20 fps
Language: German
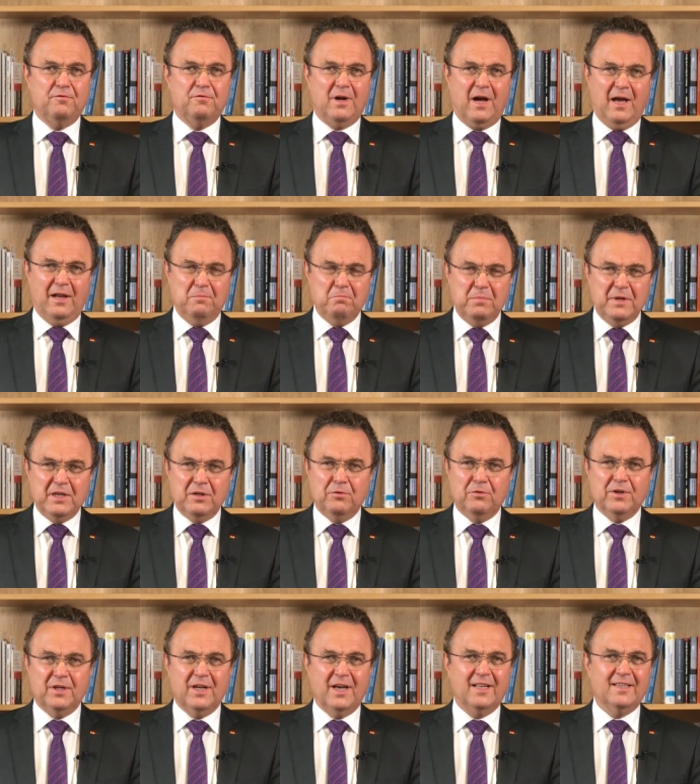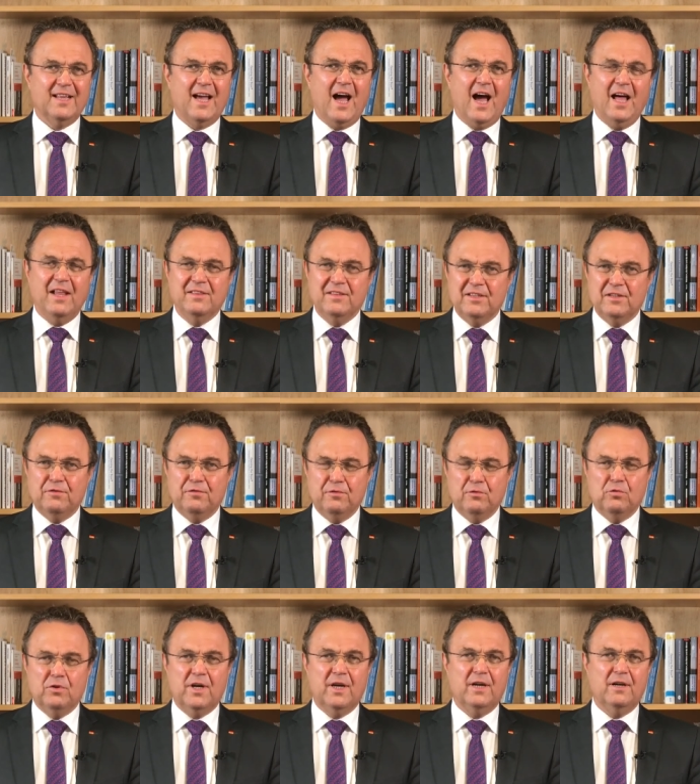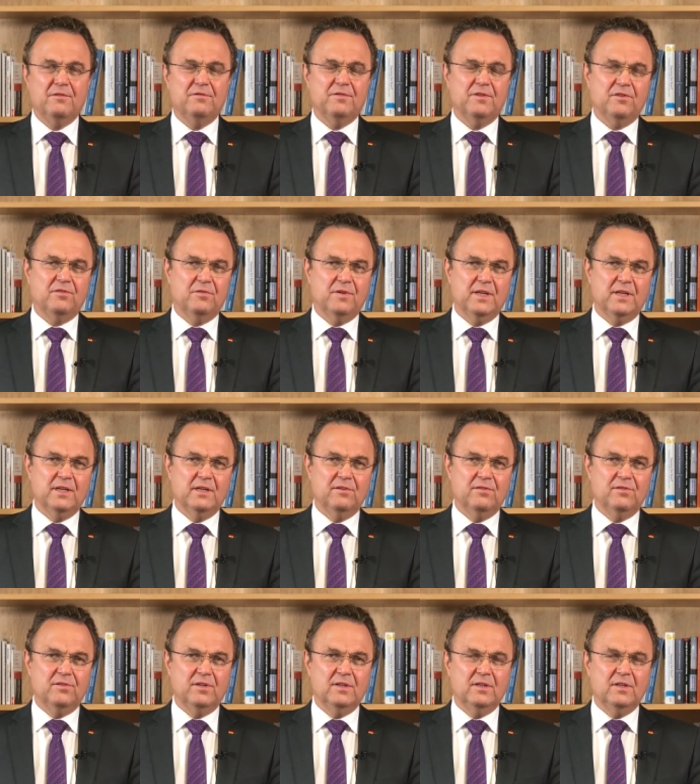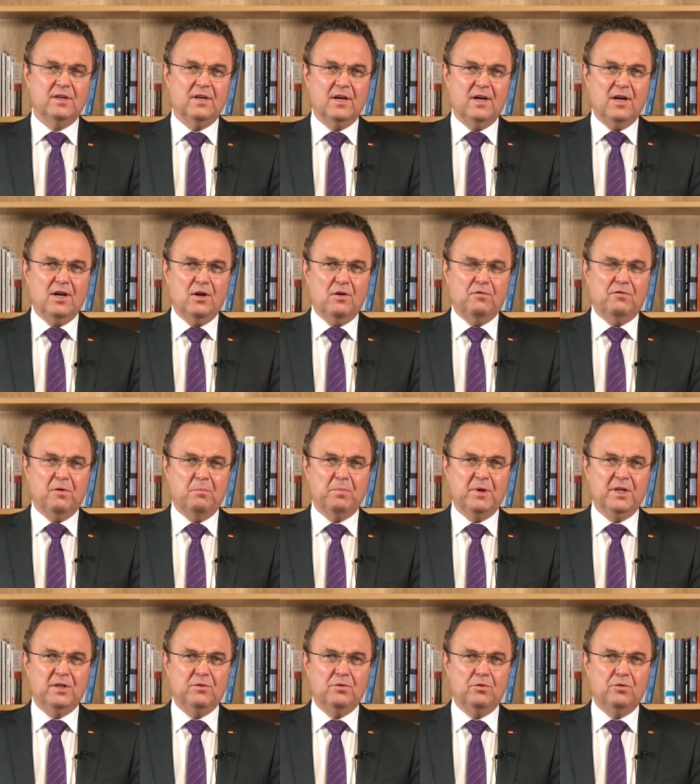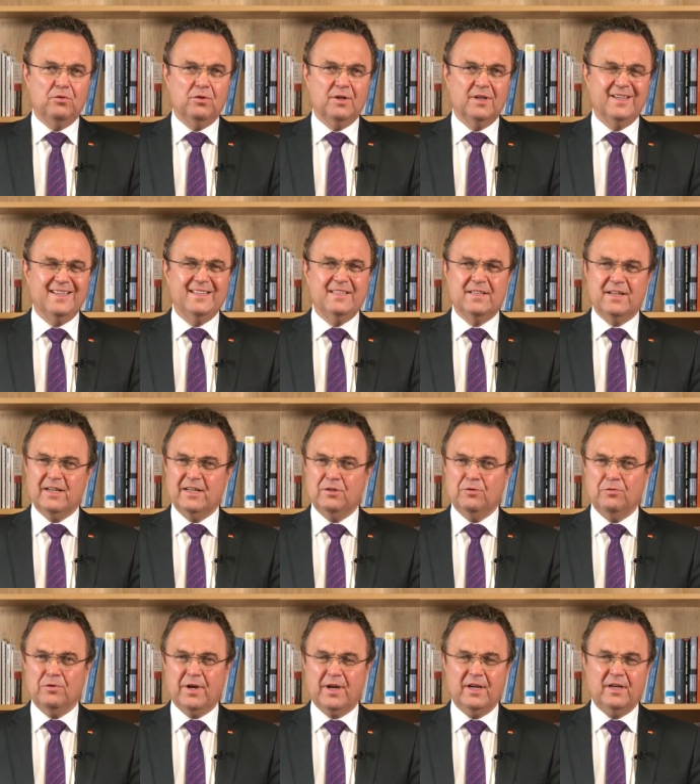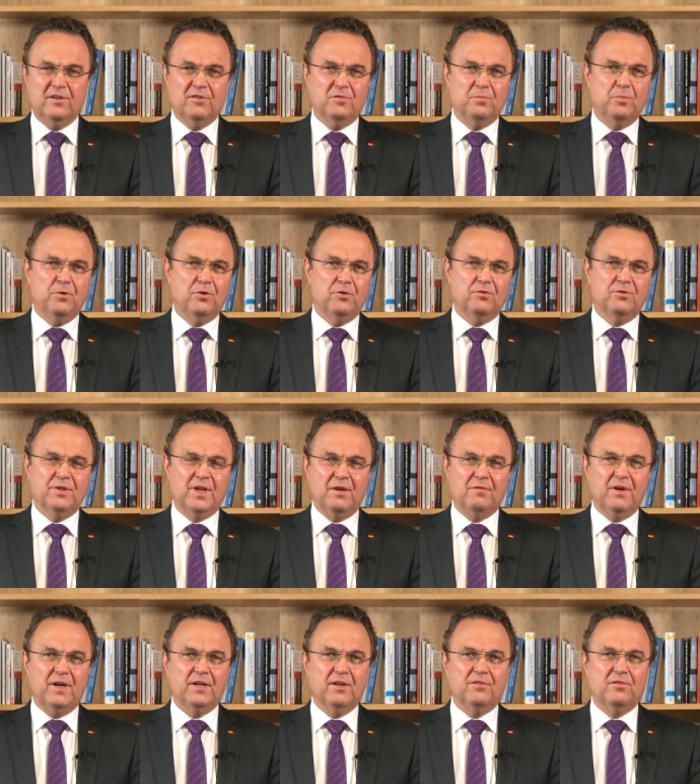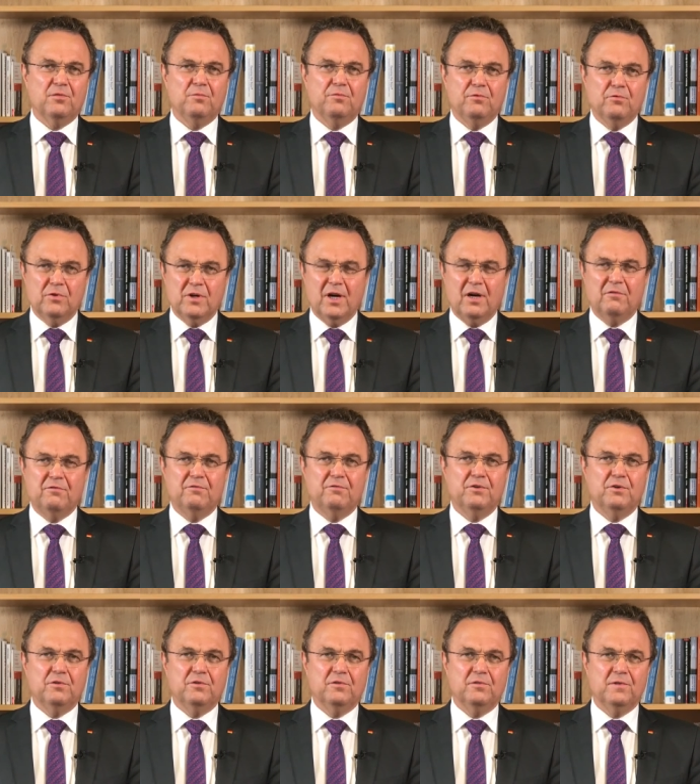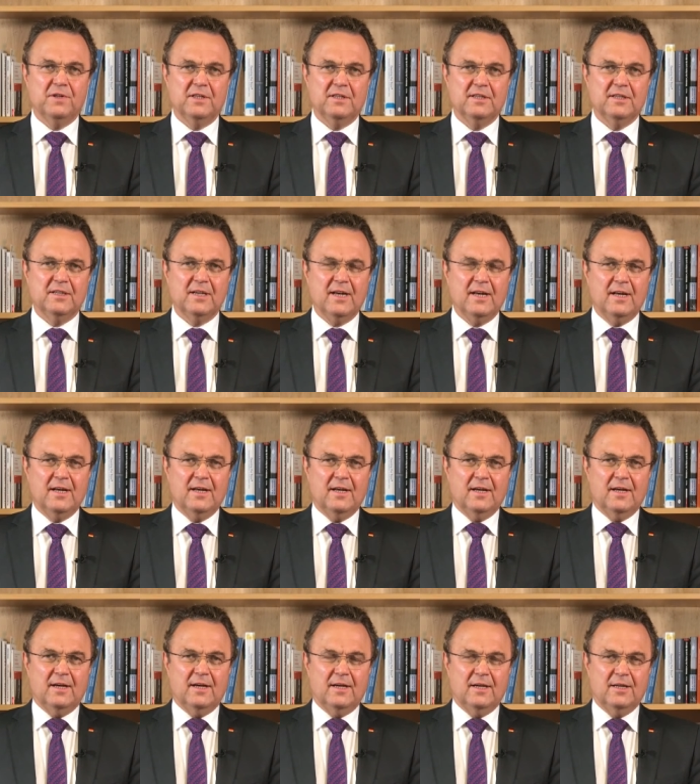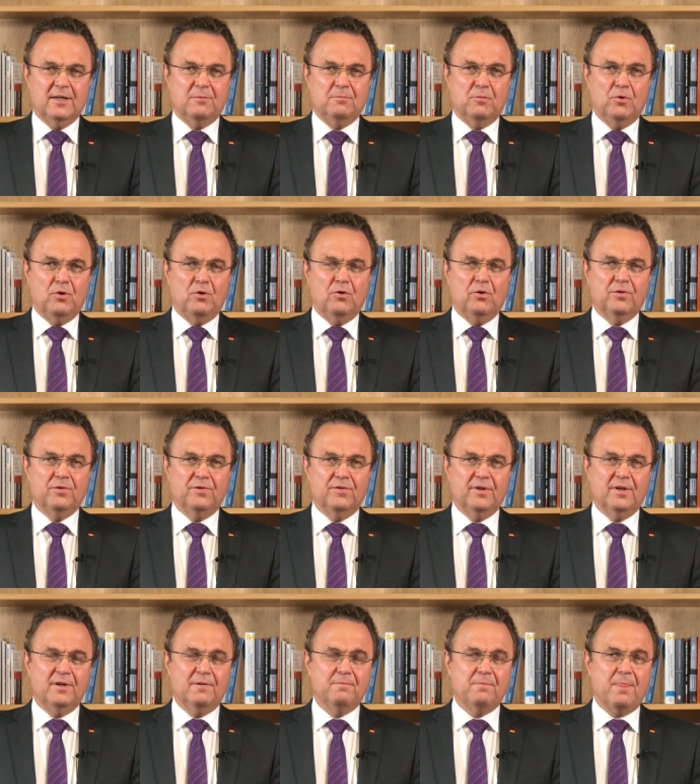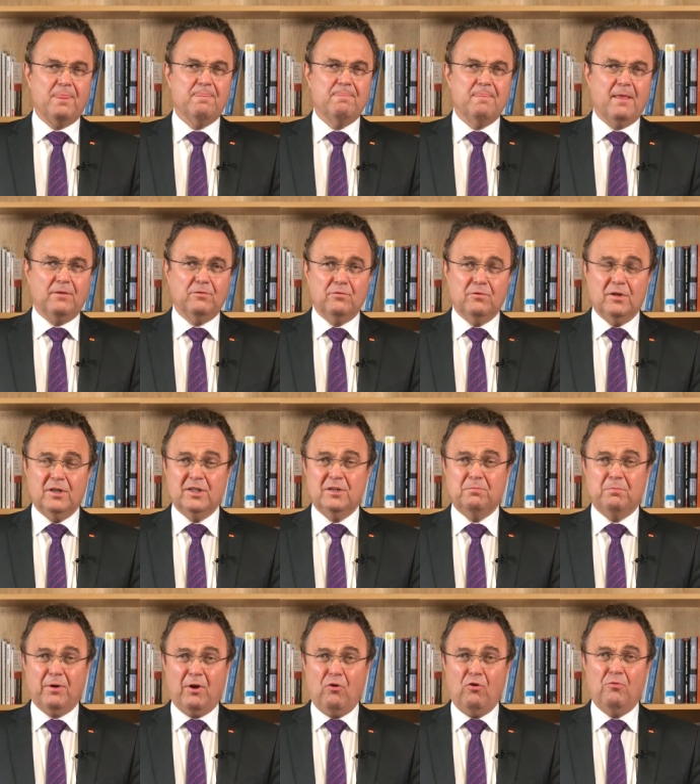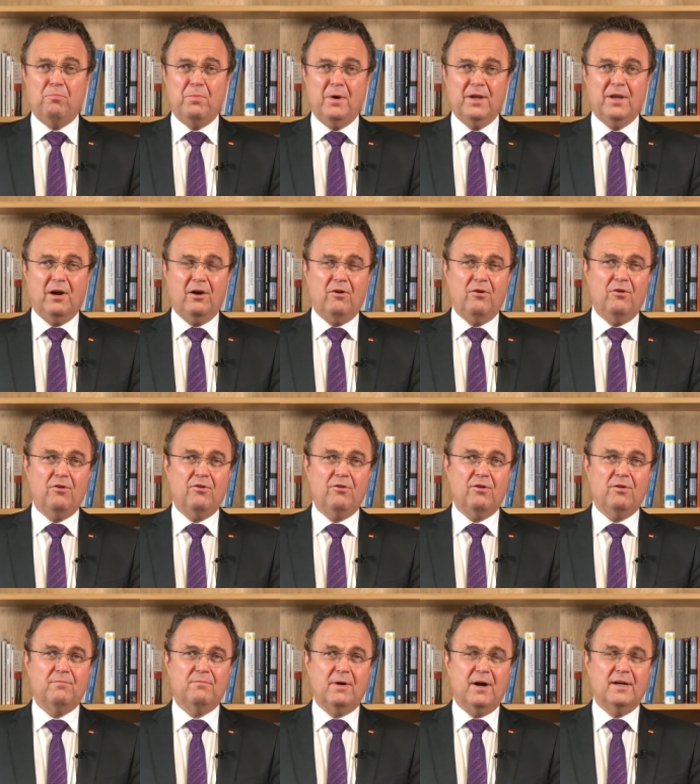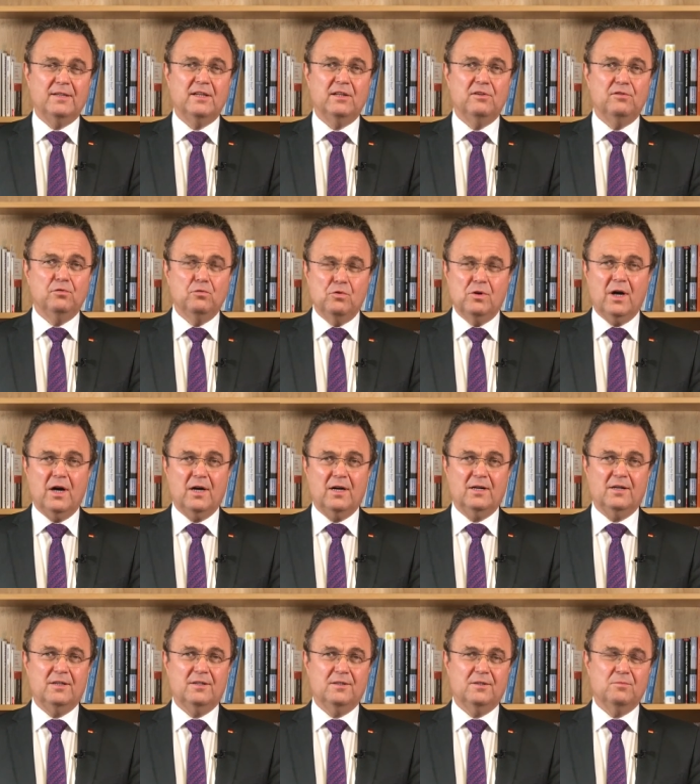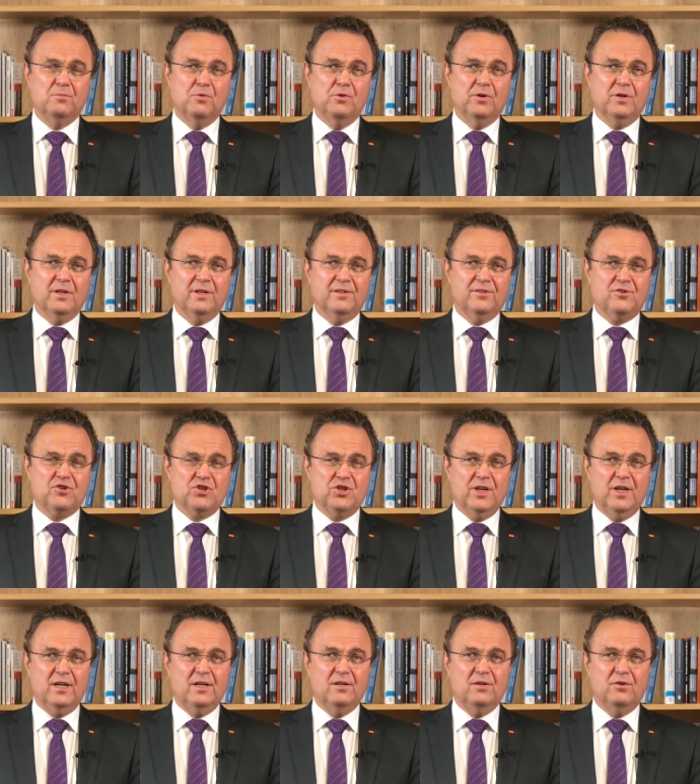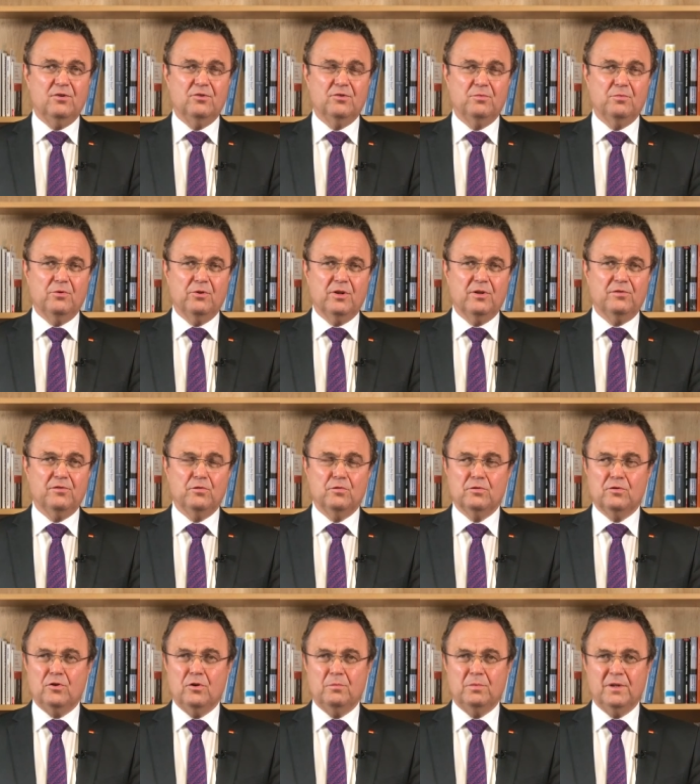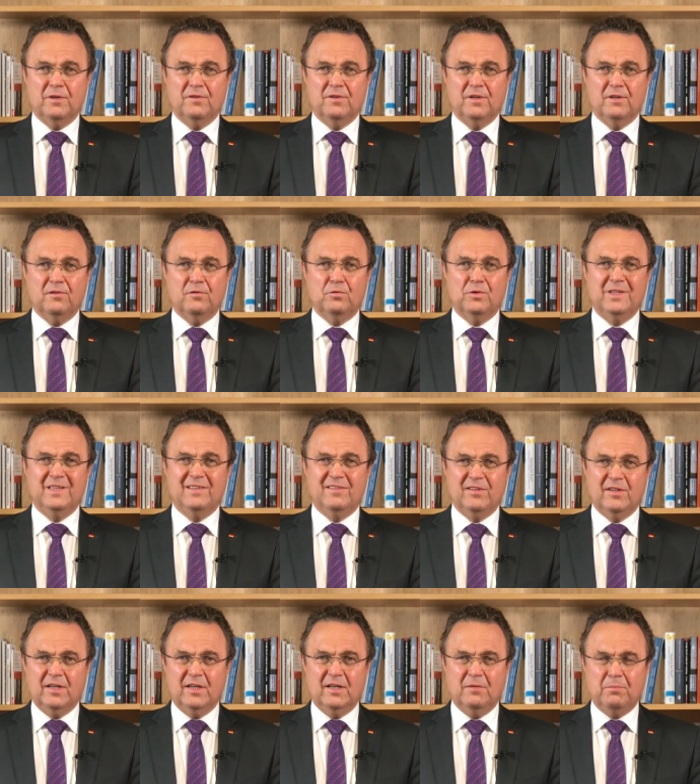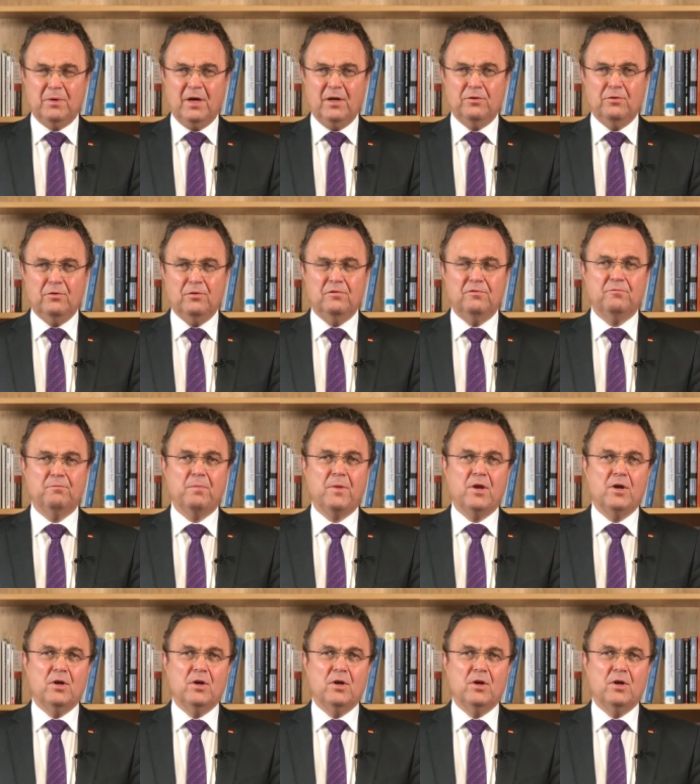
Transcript: Anbindungen hat an die Flughäfen. Deswegen ist die Verbindung in Richtung Regensburg und dann weiter zum Flughafen für uns wichtig. Äh, und ähm, natürlich braucht man auch einen Zugang möglichst schnell und möglichst unkompliziert zu ICE-Bahnhöfen.